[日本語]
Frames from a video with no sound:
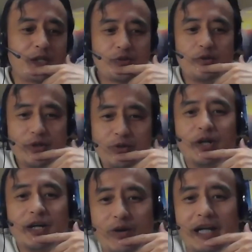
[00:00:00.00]
まあ、ツッコミどころ
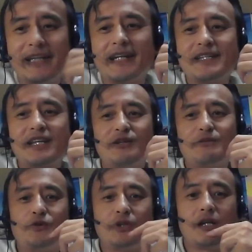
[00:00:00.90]
結構あったんですけど
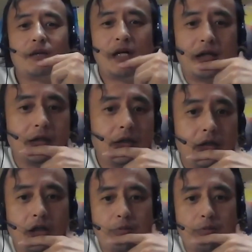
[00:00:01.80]
も、ただ、まあ、